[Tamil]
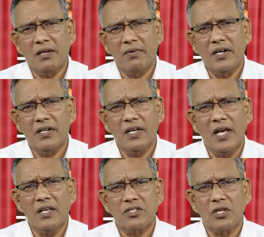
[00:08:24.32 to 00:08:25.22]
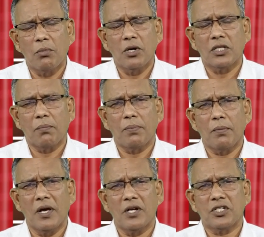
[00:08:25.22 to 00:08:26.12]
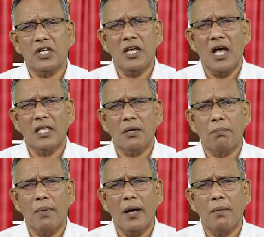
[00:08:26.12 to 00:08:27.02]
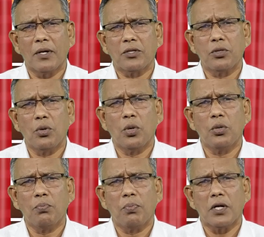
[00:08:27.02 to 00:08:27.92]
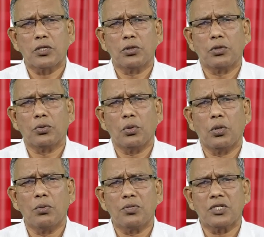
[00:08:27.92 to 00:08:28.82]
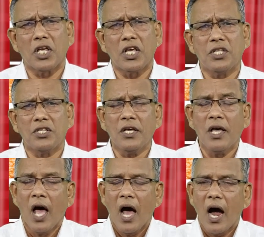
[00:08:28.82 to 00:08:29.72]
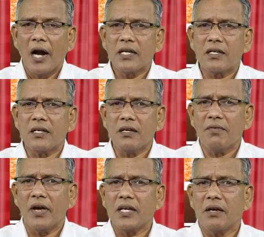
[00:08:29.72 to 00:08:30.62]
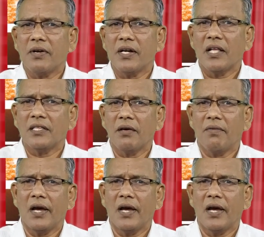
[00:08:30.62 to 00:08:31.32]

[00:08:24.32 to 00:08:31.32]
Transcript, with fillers: வைக்க வேண்டிய சமூகத்தப்ப மேட்சியை அதை பயபக்தியோடும் பரிசுத்தத்தோடும் செய்து அடுக்கி வைக்க வேண்டிய அந்த